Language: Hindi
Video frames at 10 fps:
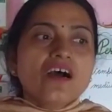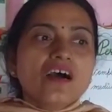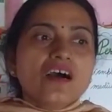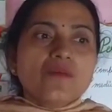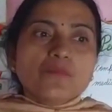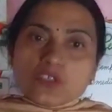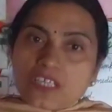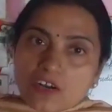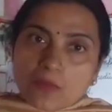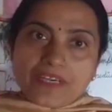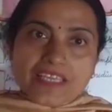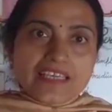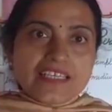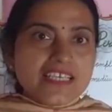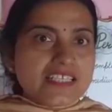पौधारोपण के
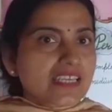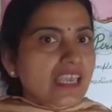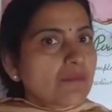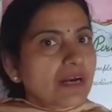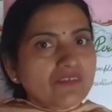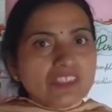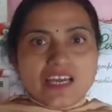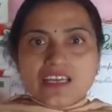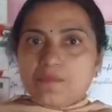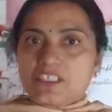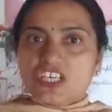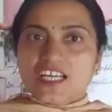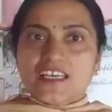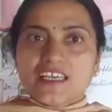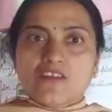लिए जैसे कि हमारे विद्यालय में
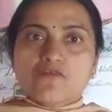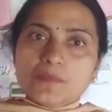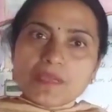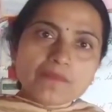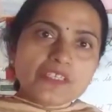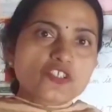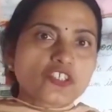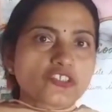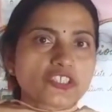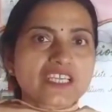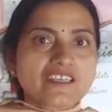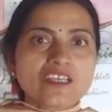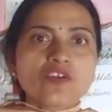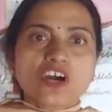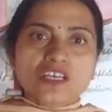जगह नहीं है फिर भी हमने छोटे छोटे
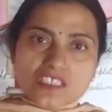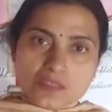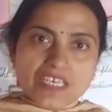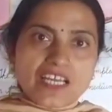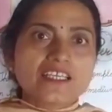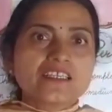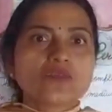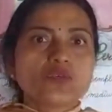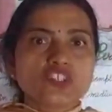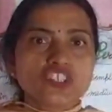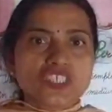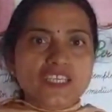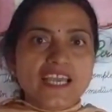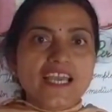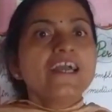ग्रीन कॉर्नर्स बनाने की कोशिश
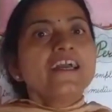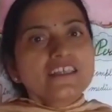की है